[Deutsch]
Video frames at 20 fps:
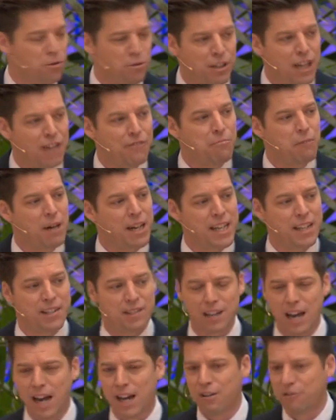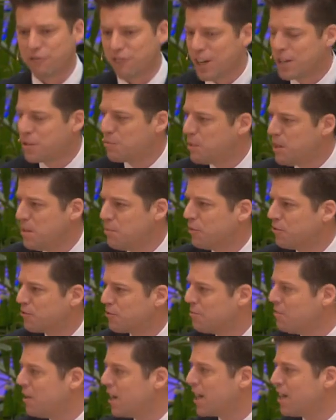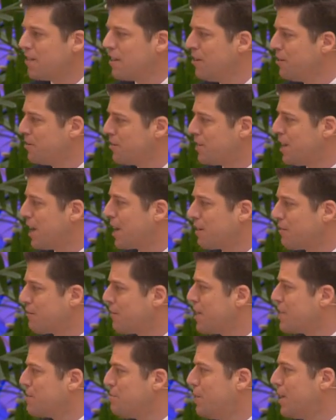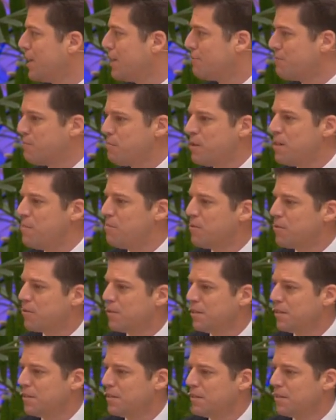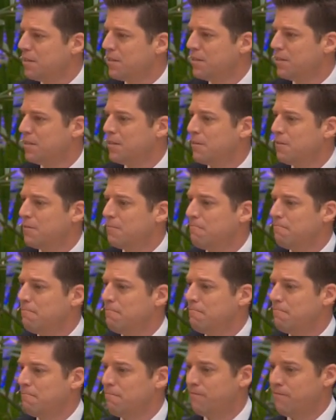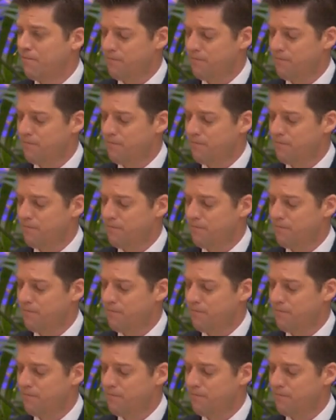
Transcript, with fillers: Menschen, die Geld lieben, opfern Menschen für Geld. Sie opfern kein Geld für Menschen.